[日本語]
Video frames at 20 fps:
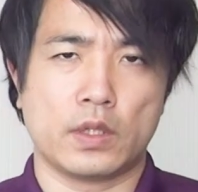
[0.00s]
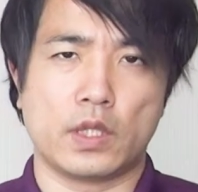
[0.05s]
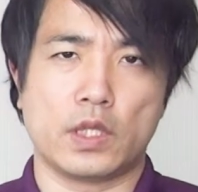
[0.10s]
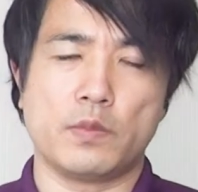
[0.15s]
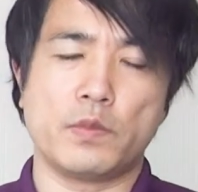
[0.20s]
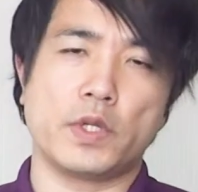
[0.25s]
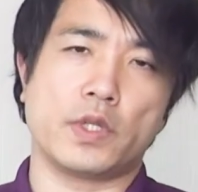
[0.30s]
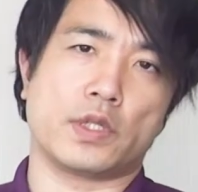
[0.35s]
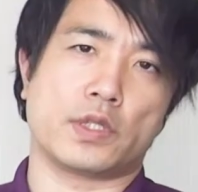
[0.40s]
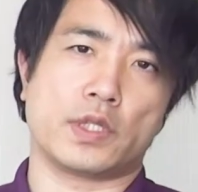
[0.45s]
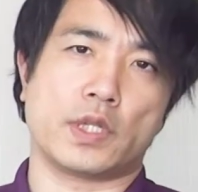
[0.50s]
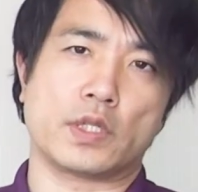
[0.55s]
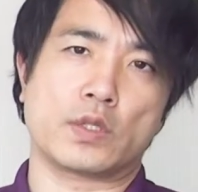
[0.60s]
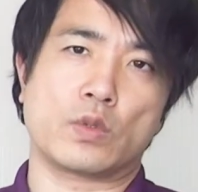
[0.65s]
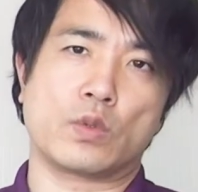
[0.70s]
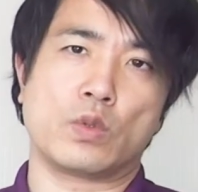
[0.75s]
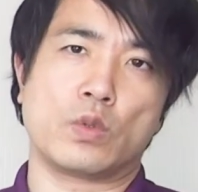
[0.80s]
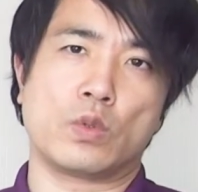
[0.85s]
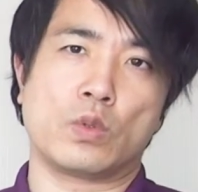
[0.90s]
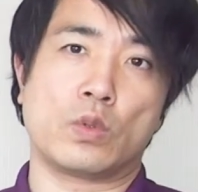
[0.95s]
で今ですね、
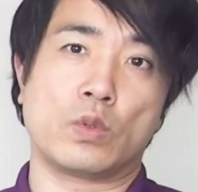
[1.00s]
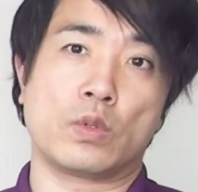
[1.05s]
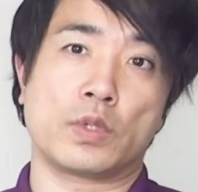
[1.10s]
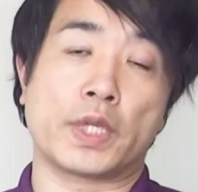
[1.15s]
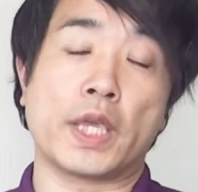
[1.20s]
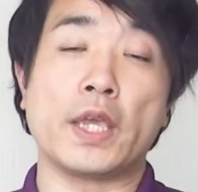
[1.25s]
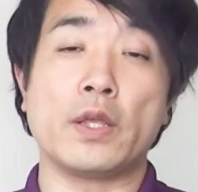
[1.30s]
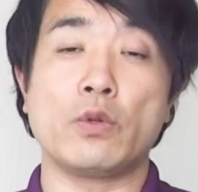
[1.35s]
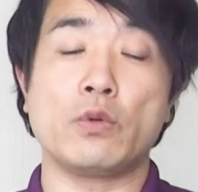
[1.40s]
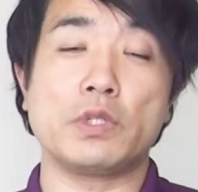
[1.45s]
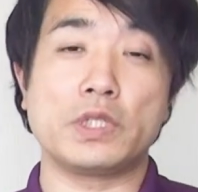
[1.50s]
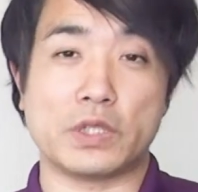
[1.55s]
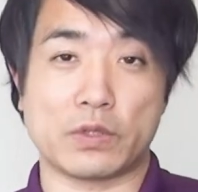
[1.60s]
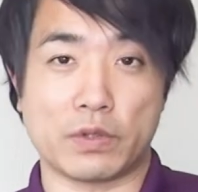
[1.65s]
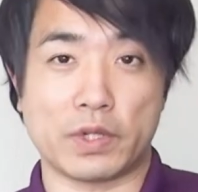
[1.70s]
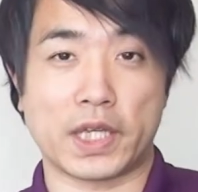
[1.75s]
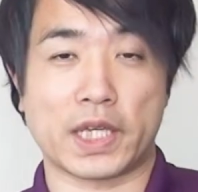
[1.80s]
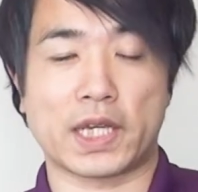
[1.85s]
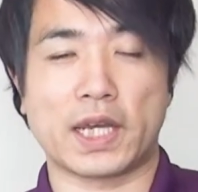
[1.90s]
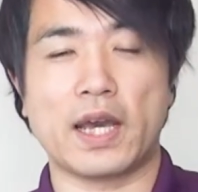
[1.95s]
その芸能
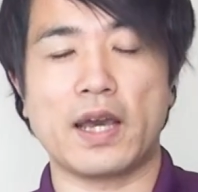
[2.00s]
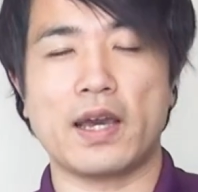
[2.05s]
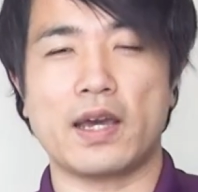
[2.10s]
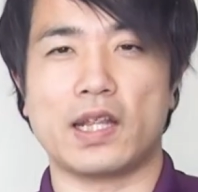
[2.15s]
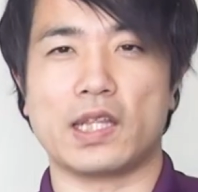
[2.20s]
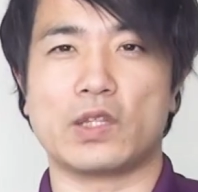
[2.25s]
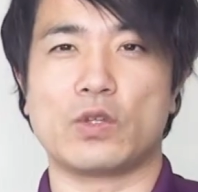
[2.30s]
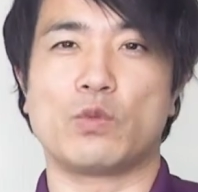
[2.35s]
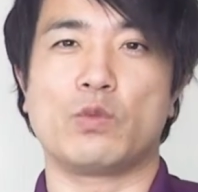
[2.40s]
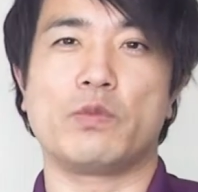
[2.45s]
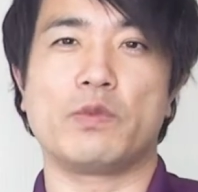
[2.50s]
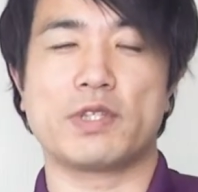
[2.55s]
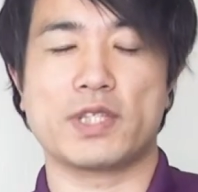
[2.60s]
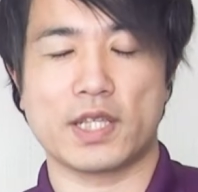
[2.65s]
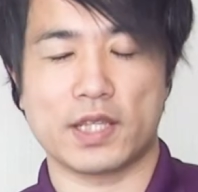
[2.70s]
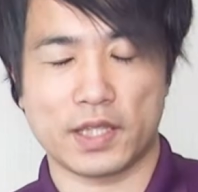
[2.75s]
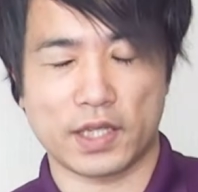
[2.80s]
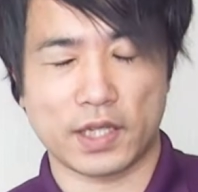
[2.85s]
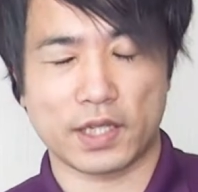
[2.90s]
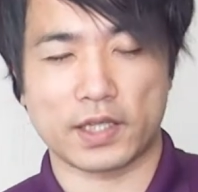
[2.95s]
人のね華原朋美
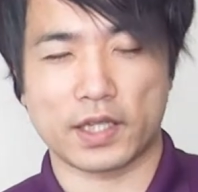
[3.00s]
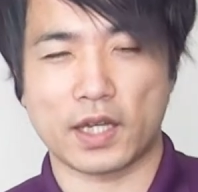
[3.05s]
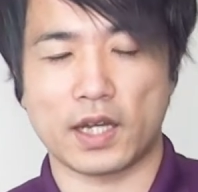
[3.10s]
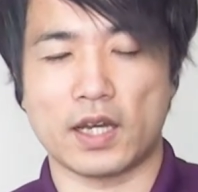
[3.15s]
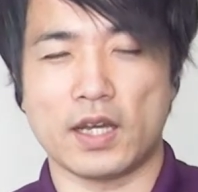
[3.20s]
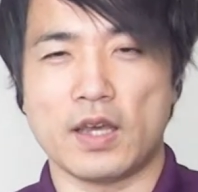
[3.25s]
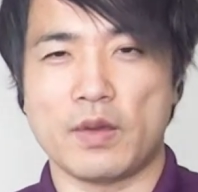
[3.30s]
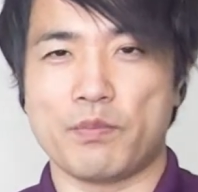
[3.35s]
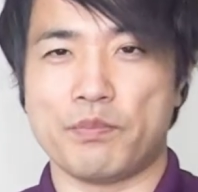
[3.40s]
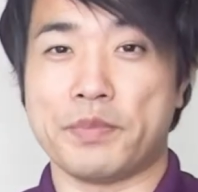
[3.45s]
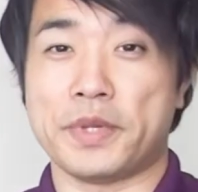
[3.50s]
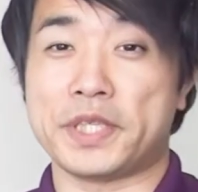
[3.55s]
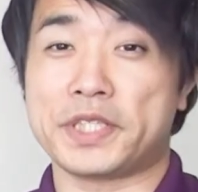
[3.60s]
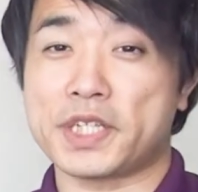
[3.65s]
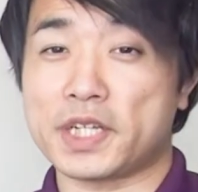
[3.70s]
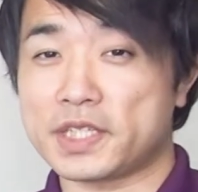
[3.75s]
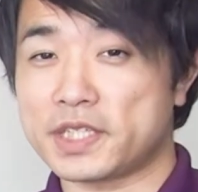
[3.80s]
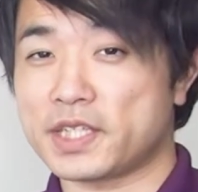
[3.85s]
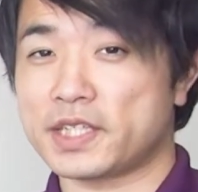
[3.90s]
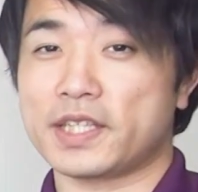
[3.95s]
さんって方がめ
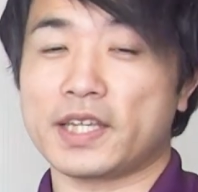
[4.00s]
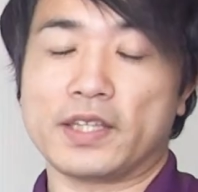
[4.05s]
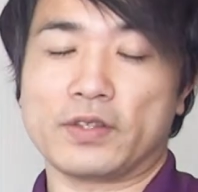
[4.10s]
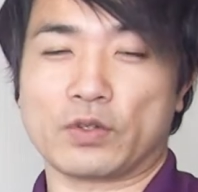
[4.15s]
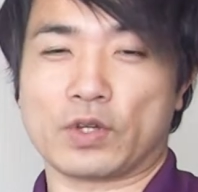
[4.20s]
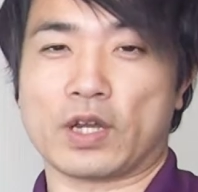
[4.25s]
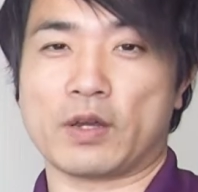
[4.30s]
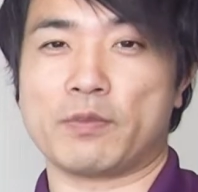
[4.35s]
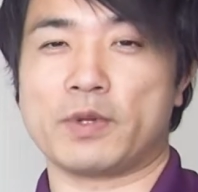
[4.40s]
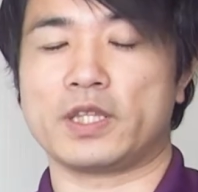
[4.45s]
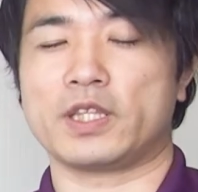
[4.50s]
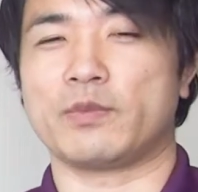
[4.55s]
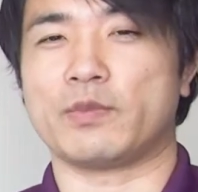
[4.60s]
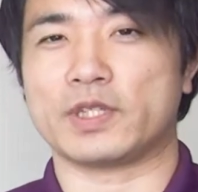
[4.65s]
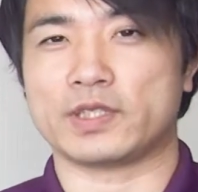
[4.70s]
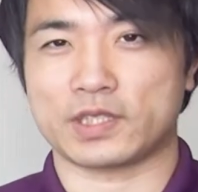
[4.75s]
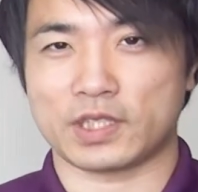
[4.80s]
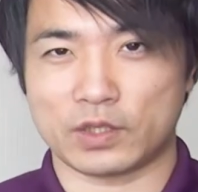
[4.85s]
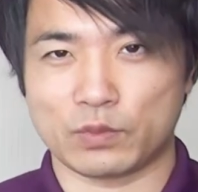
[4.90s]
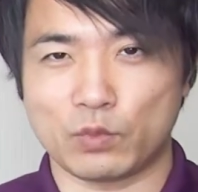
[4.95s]
ちゃくちゃダイエット頑張って
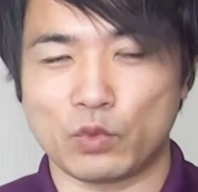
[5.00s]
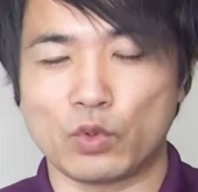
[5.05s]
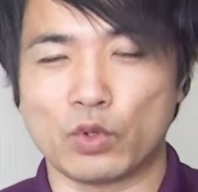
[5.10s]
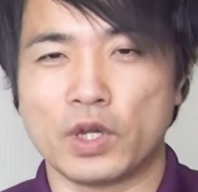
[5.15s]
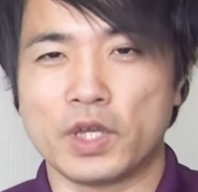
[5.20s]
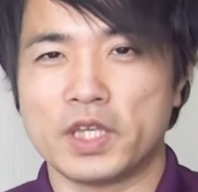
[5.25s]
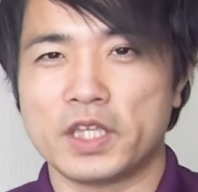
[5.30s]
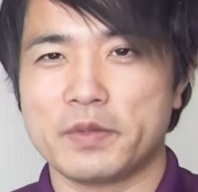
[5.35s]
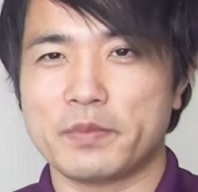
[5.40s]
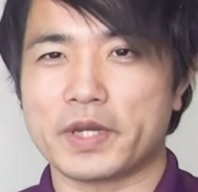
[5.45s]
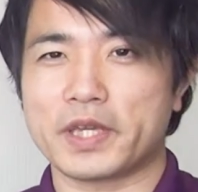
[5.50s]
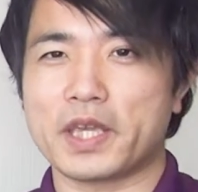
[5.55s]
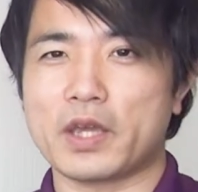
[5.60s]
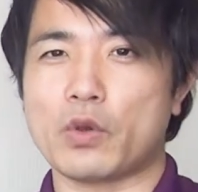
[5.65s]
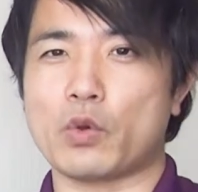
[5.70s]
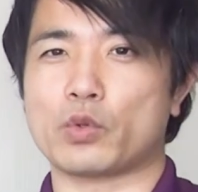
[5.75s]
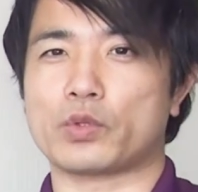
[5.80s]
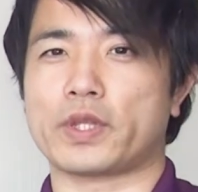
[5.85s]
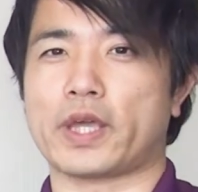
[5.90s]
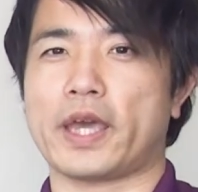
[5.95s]
ますけども、今
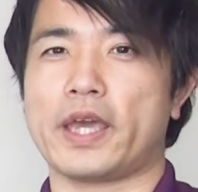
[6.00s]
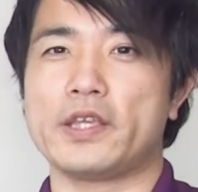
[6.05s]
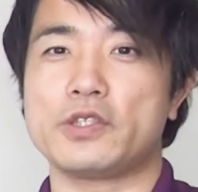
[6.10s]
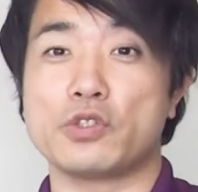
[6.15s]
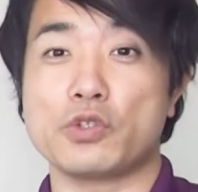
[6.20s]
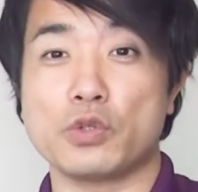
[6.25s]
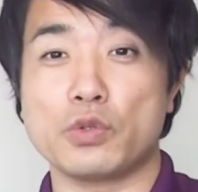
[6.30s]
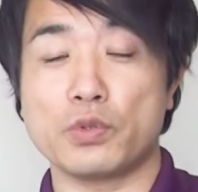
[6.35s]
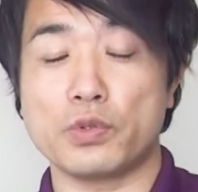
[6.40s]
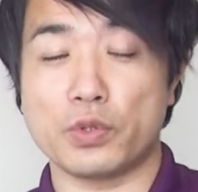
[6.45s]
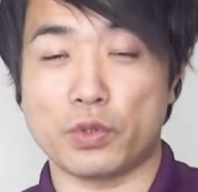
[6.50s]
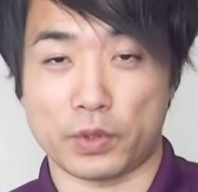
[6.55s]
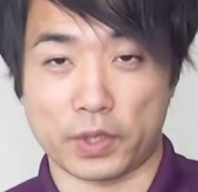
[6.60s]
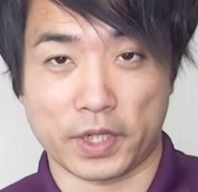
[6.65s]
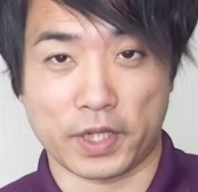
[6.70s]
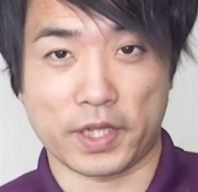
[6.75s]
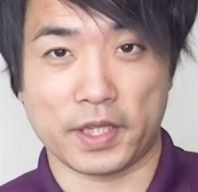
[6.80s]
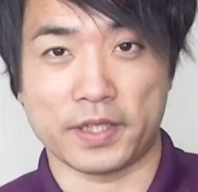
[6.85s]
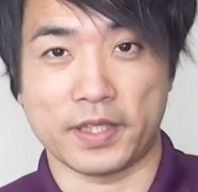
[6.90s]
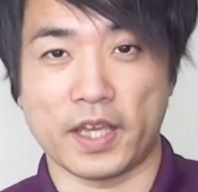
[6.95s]
結構体調不良
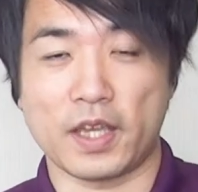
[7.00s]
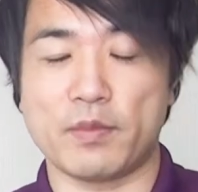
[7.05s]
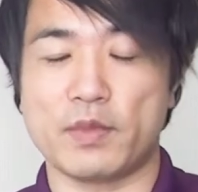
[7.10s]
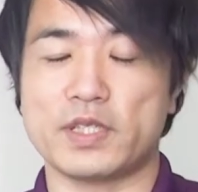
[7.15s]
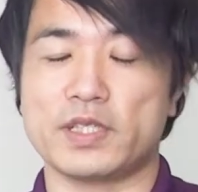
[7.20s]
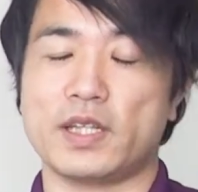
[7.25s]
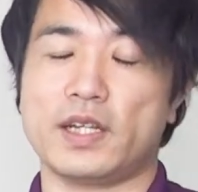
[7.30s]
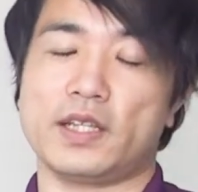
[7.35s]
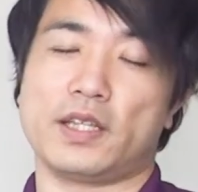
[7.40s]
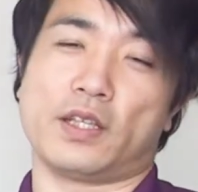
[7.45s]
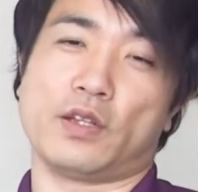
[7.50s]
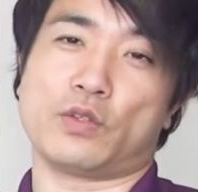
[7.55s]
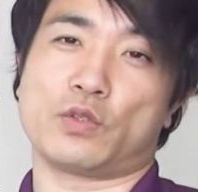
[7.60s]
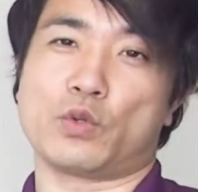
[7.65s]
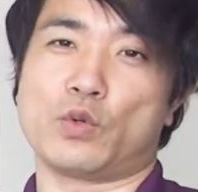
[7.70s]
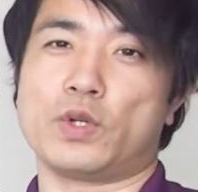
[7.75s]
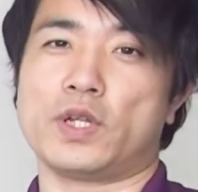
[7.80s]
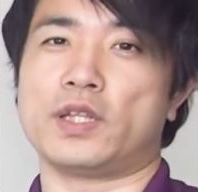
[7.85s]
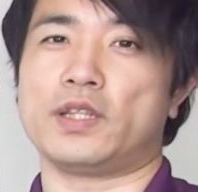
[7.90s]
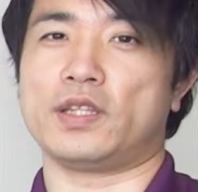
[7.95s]
でね悩まされている
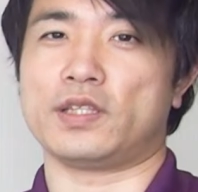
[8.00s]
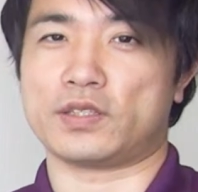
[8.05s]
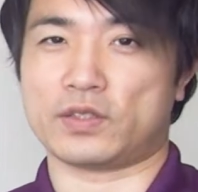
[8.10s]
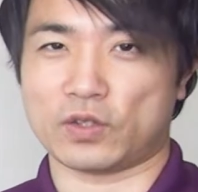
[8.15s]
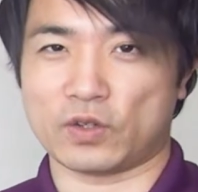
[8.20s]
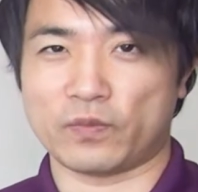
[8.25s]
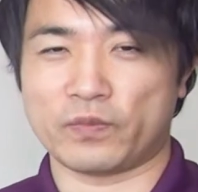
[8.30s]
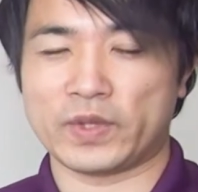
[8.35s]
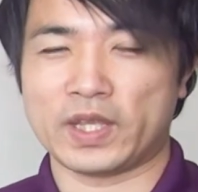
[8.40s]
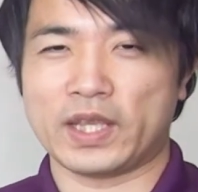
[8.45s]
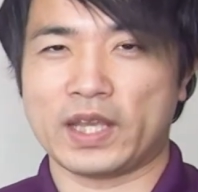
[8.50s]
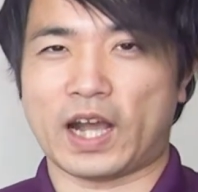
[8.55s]
そうなんですよ。